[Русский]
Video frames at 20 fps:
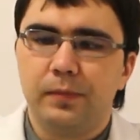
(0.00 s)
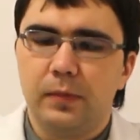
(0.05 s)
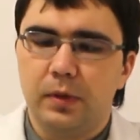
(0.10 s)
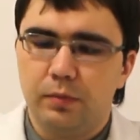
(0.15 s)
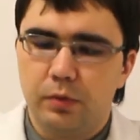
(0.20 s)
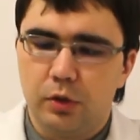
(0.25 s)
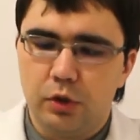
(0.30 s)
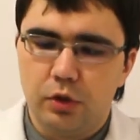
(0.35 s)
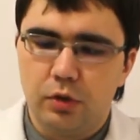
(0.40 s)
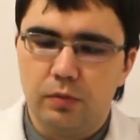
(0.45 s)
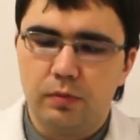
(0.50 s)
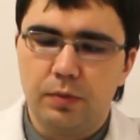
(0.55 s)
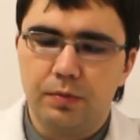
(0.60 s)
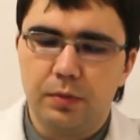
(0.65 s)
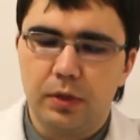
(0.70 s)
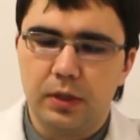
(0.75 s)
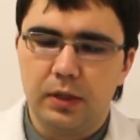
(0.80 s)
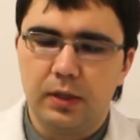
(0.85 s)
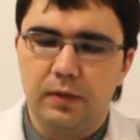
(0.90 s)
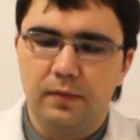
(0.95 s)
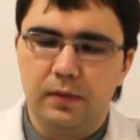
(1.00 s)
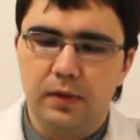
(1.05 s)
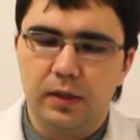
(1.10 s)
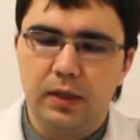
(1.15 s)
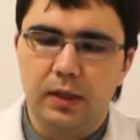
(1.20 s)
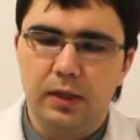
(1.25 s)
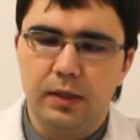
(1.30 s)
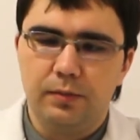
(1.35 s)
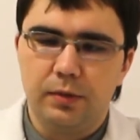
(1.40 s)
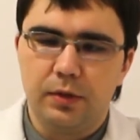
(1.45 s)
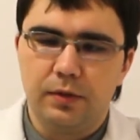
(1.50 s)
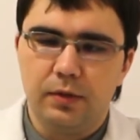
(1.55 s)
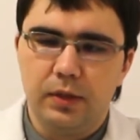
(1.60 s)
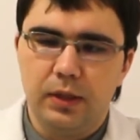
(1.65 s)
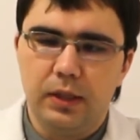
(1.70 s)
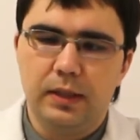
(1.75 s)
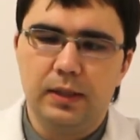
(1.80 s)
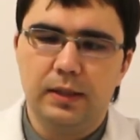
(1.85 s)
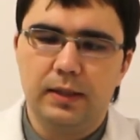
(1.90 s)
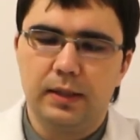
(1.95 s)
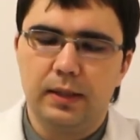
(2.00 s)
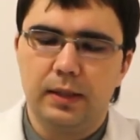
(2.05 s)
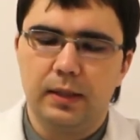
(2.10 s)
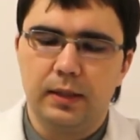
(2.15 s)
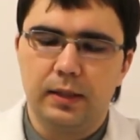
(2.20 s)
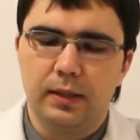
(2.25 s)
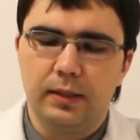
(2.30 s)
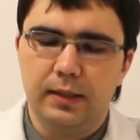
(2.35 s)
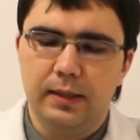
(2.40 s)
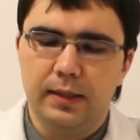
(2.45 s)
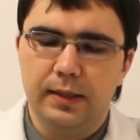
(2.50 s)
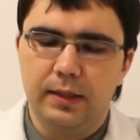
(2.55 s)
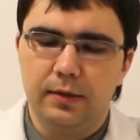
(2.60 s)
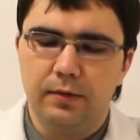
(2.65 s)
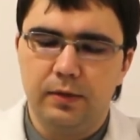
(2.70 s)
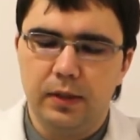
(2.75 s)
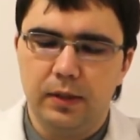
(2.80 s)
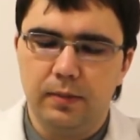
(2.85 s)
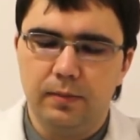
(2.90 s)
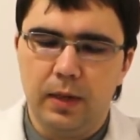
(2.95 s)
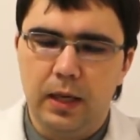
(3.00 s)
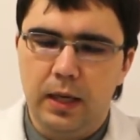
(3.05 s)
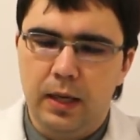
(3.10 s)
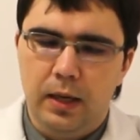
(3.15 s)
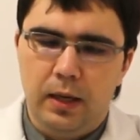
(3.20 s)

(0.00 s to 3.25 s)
и причем МРТ в идеале проводить с контрастированием.